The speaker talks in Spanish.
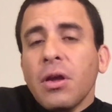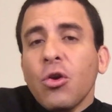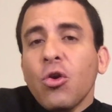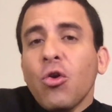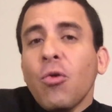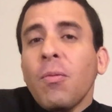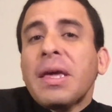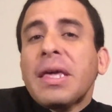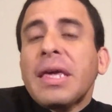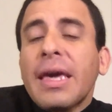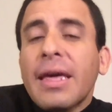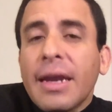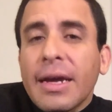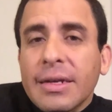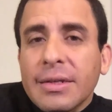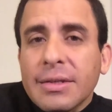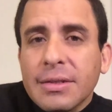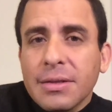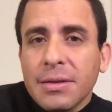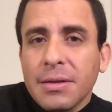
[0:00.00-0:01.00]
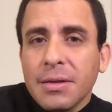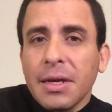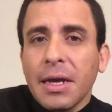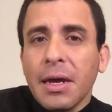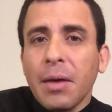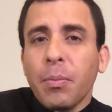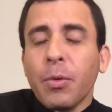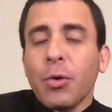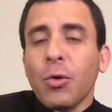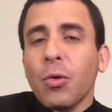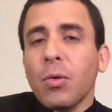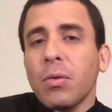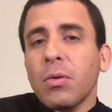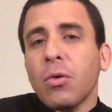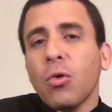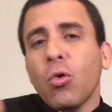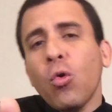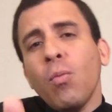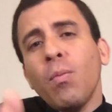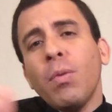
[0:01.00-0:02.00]
no me quieras, ¿ya? Pero
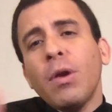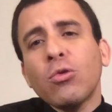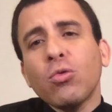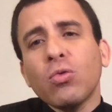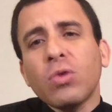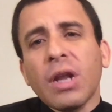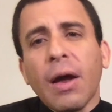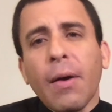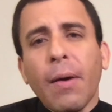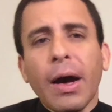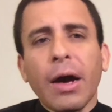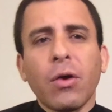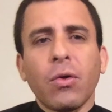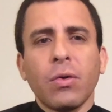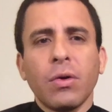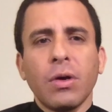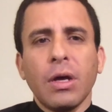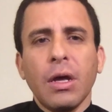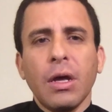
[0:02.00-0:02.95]
cumple tu trabajo.